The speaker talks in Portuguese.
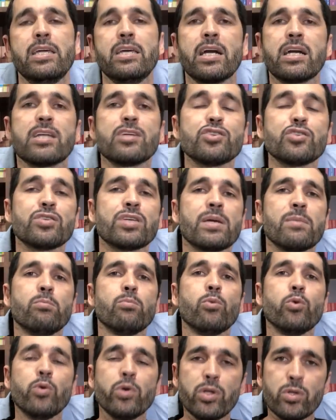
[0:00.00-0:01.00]
E acredito que
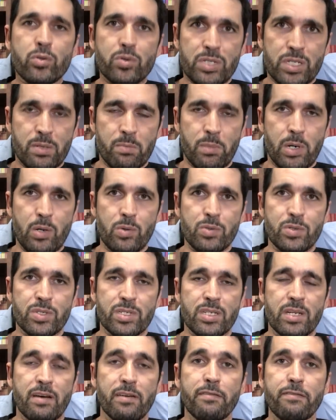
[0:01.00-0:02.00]
muitos
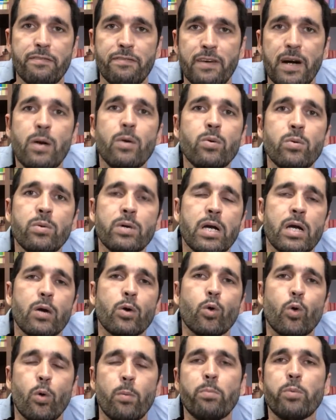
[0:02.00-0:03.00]
irmãos vão
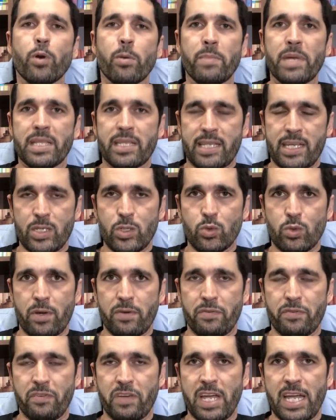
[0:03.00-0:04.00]
comprometer
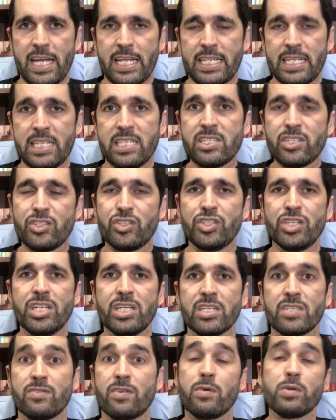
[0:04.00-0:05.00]
sua fé nesses
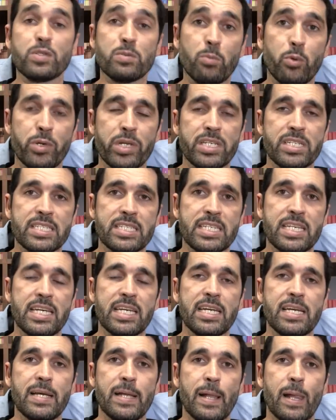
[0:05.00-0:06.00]
dias, vão
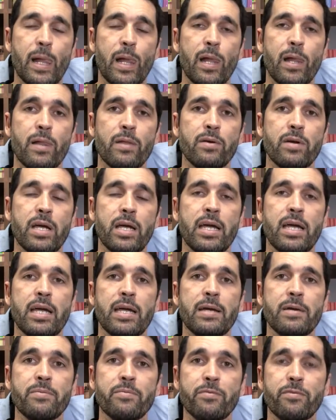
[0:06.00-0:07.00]
esmorecer,
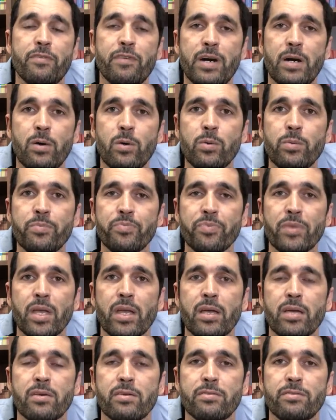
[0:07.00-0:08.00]
é, vão,
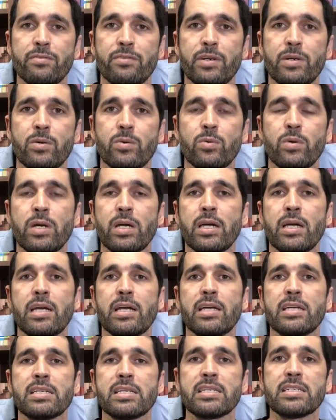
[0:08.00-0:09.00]
vão
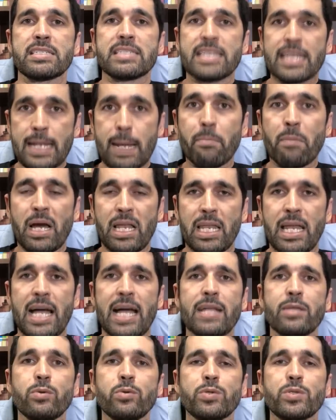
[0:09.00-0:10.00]
é, ser
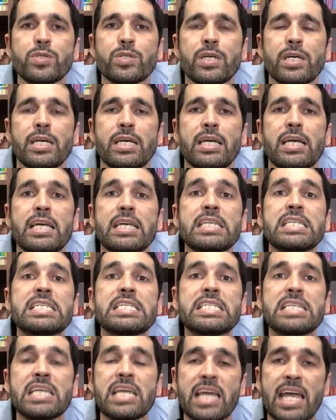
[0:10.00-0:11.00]
abalados.
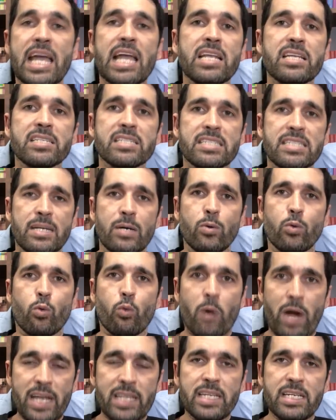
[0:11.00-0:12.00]
Se eles não
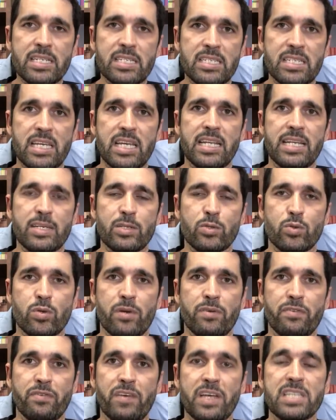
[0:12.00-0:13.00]
guarnecerem
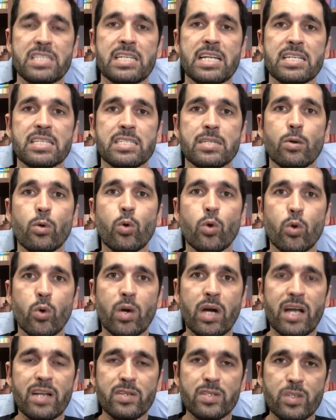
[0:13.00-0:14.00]
sua fé, se eles não
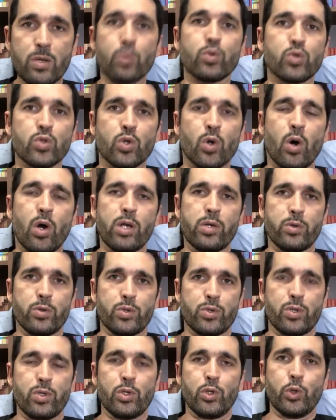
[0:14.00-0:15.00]
colocarem seus
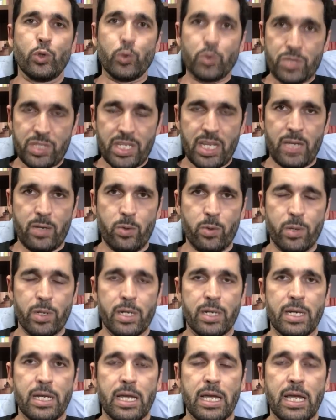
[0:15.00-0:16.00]
olhos no Senhor.